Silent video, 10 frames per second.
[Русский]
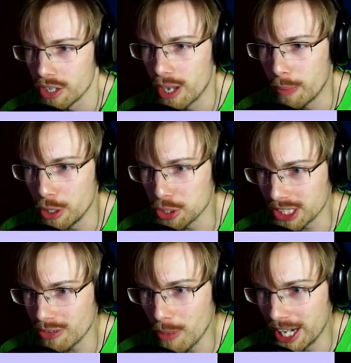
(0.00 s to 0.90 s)
Я боюсь
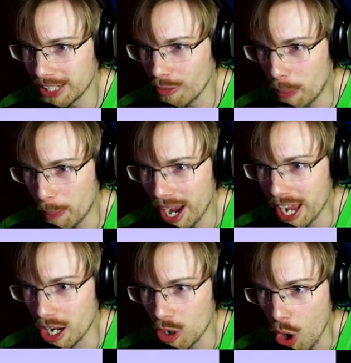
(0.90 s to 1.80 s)
этого маленького
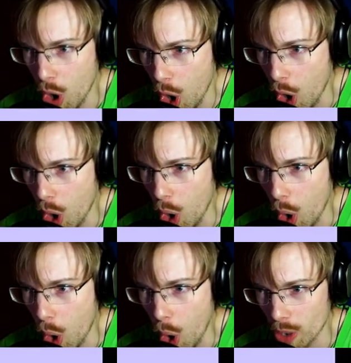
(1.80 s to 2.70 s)
папая!
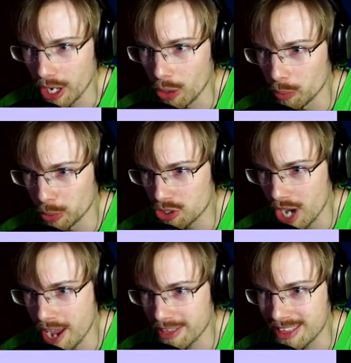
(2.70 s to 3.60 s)
О, -о, -о, -о, я он
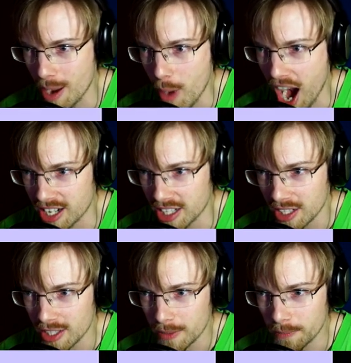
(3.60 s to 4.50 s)
получает демак.
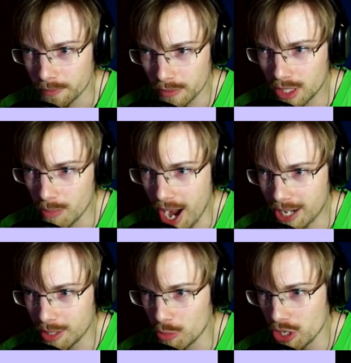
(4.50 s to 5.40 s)

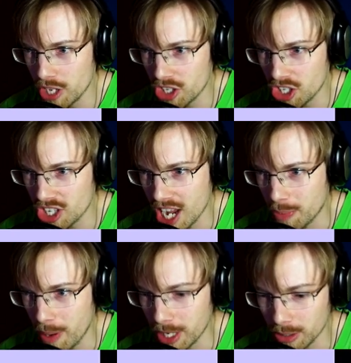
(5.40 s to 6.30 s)
Демак ему не
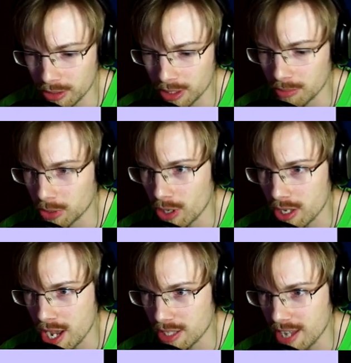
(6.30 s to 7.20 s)
одержать победу надо
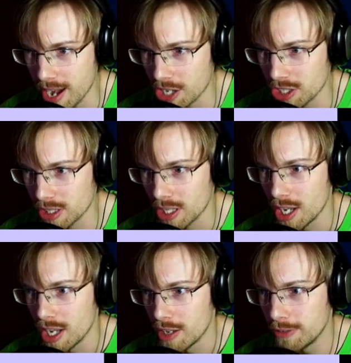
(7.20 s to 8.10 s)
мной. Я заряжен
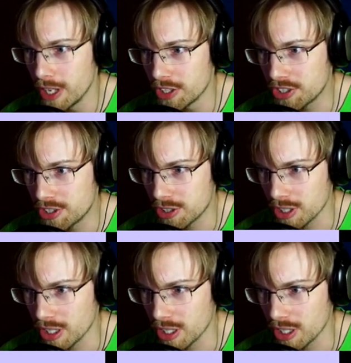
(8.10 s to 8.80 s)
весь